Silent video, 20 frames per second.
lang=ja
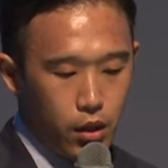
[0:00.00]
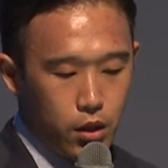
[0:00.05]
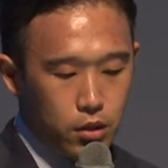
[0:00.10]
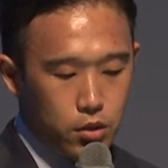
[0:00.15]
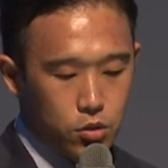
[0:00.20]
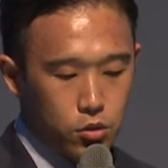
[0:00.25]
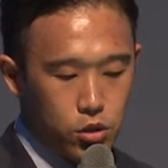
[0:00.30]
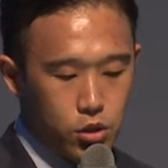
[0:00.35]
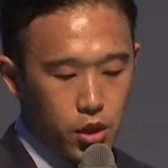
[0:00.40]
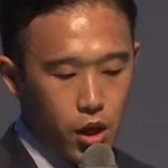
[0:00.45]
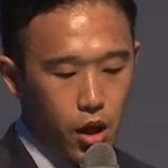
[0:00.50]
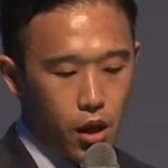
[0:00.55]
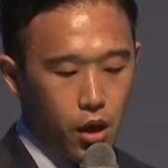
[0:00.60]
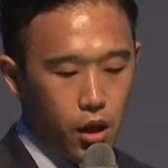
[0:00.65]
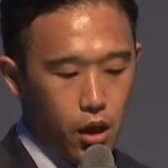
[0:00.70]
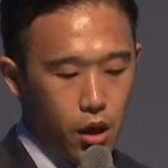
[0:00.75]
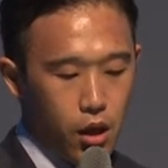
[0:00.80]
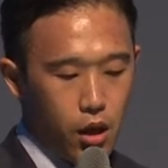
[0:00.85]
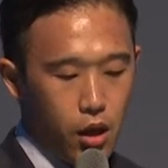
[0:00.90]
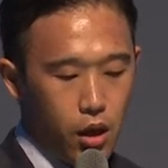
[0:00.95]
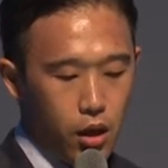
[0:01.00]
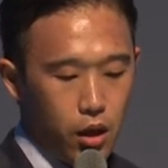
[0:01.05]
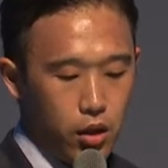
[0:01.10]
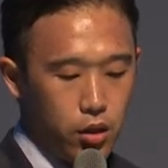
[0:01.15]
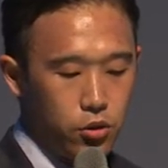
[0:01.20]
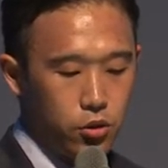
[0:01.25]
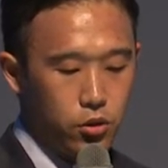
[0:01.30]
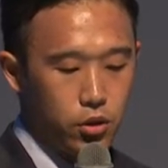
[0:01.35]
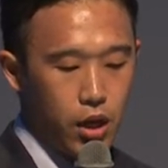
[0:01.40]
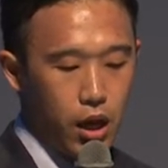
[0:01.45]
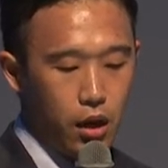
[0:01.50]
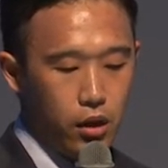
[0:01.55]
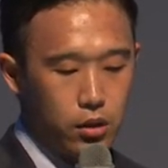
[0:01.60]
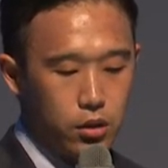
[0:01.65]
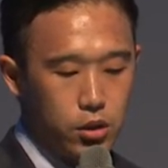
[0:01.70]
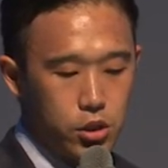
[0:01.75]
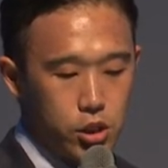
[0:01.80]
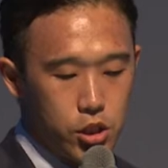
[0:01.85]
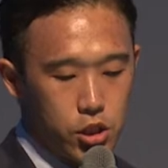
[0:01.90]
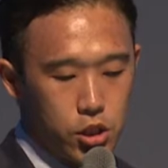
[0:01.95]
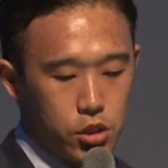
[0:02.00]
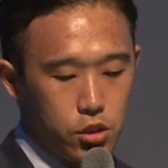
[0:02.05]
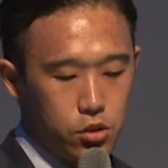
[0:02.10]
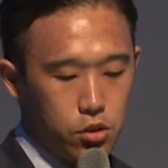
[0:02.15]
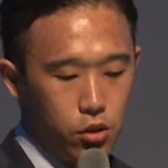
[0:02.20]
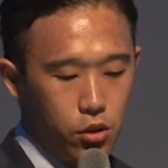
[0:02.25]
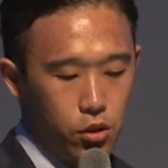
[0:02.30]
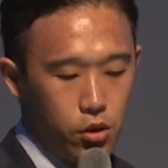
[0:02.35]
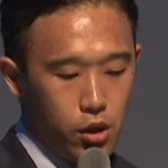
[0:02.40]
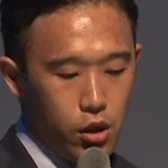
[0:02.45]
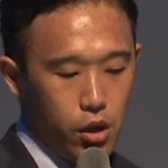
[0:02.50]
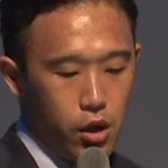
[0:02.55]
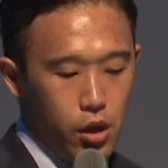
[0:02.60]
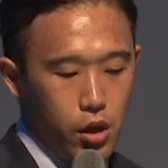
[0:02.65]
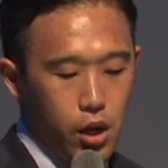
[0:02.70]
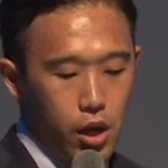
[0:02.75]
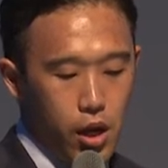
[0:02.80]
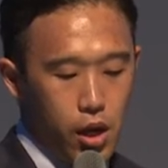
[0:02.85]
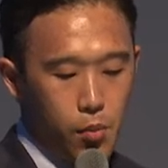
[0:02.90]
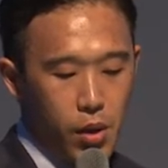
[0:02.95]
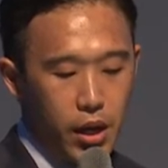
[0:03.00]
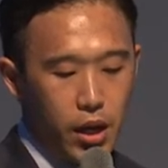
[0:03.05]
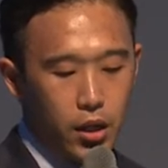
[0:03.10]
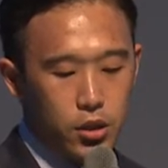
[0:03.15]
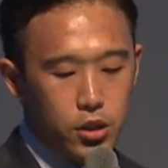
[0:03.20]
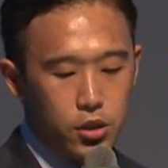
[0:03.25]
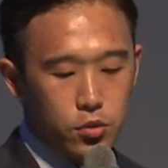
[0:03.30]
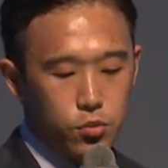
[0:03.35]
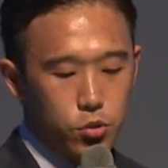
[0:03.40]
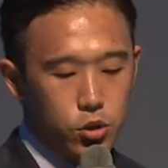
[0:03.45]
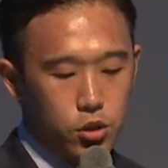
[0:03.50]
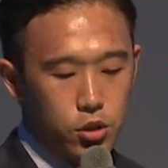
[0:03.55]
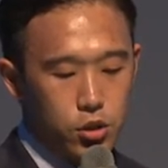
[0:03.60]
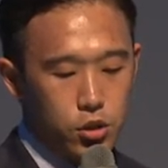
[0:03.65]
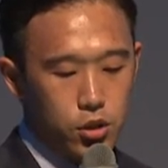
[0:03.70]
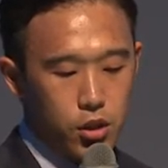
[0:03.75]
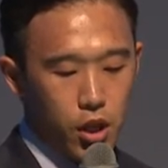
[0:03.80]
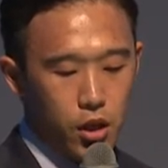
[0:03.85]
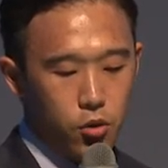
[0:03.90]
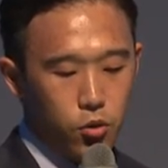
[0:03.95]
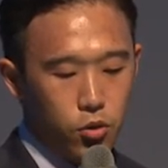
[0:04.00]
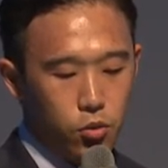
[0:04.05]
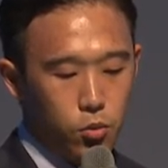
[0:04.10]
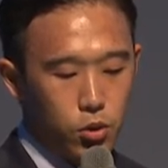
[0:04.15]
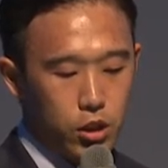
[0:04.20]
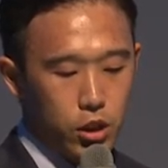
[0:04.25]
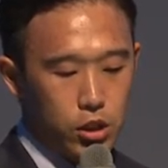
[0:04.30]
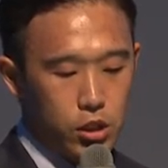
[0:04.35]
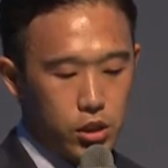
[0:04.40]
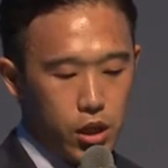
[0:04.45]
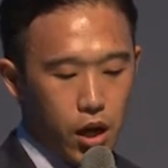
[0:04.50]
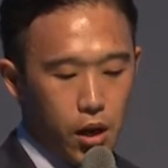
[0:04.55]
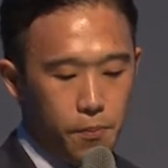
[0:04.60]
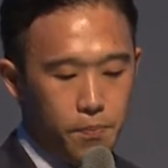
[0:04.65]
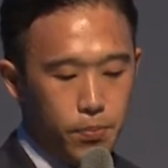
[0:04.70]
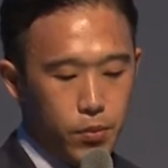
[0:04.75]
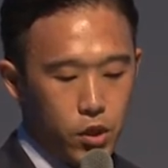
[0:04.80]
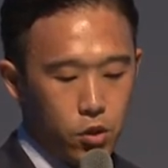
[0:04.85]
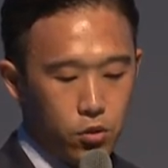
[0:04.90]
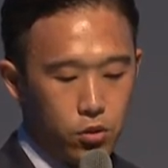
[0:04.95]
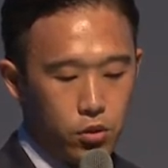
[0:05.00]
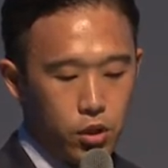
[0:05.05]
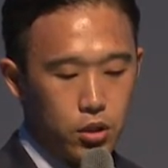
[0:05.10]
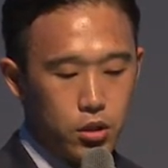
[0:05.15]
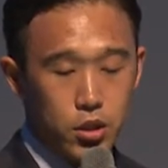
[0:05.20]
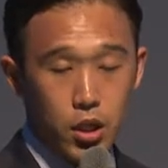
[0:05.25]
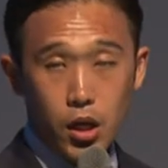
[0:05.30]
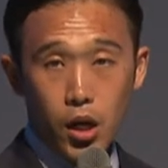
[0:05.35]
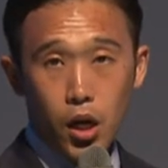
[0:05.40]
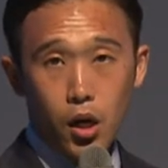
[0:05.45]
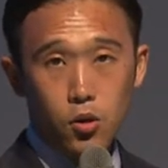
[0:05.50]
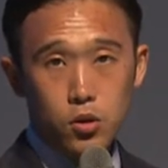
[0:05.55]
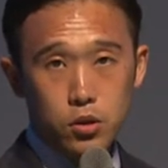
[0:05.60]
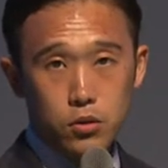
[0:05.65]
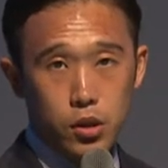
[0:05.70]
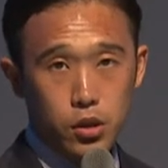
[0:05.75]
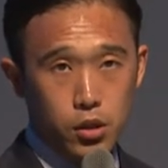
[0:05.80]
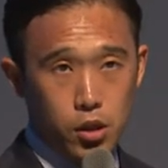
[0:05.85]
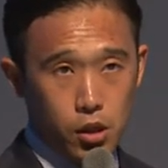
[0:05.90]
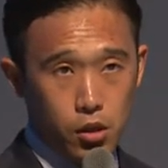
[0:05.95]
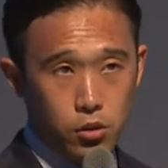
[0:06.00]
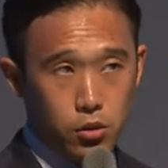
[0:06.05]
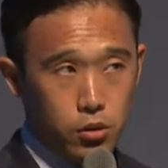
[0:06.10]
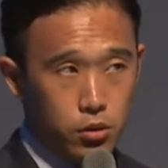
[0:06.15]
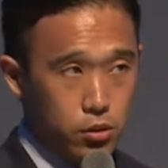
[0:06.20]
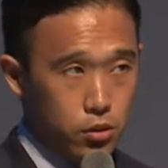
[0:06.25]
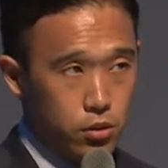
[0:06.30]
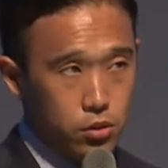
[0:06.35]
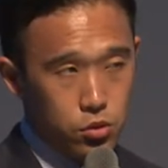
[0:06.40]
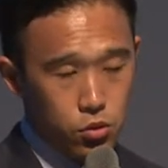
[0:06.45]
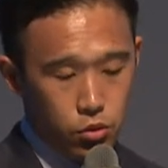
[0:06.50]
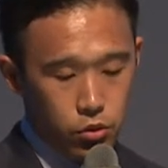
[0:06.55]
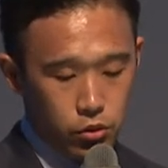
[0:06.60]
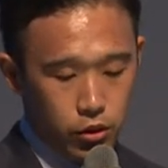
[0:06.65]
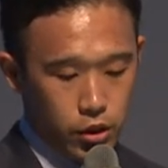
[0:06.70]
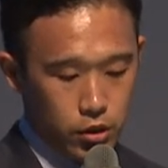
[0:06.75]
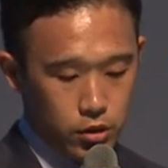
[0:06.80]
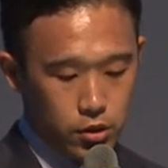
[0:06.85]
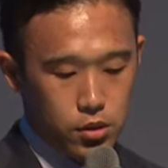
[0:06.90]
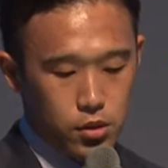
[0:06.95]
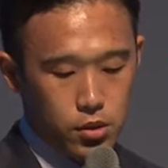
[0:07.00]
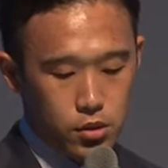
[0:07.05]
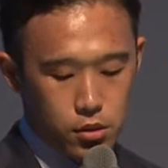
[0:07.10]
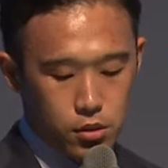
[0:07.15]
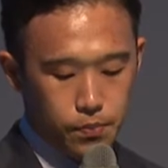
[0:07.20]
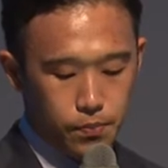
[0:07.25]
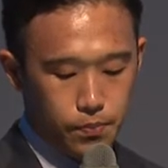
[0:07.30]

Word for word: そして、えー、いろんな地震のメカニズムについて子どもたちが6年生から教わっているところです